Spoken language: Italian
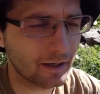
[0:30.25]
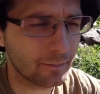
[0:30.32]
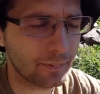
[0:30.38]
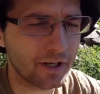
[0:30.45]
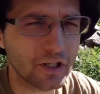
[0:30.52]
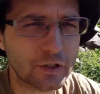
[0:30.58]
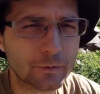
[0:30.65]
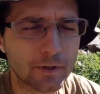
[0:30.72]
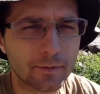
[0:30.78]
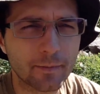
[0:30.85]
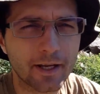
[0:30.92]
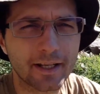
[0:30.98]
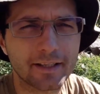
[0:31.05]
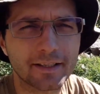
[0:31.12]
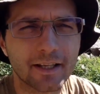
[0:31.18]

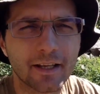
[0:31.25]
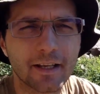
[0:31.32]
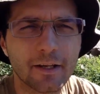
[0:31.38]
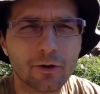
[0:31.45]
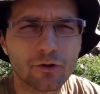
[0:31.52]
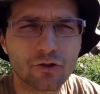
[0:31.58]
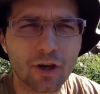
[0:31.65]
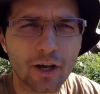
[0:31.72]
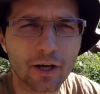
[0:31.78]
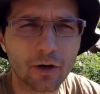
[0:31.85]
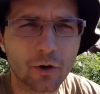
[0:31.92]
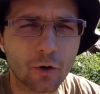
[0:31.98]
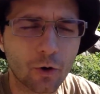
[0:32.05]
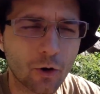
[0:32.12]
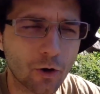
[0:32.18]
Principalmente io
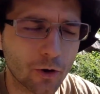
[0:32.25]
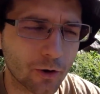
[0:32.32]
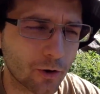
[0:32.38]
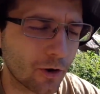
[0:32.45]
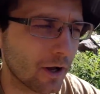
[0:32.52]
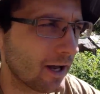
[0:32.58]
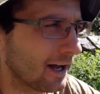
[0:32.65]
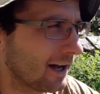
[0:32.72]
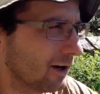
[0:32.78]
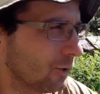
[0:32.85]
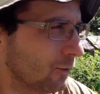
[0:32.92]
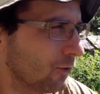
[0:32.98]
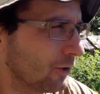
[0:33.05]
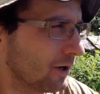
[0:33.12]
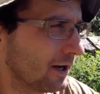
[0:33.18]
cerco l'oro
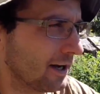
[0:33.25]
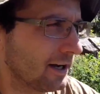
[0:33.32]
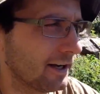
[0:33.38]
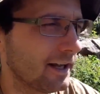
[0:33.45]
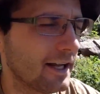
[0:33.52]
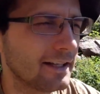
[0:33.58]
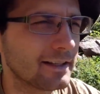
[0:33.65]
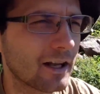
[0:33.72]
alluvionale,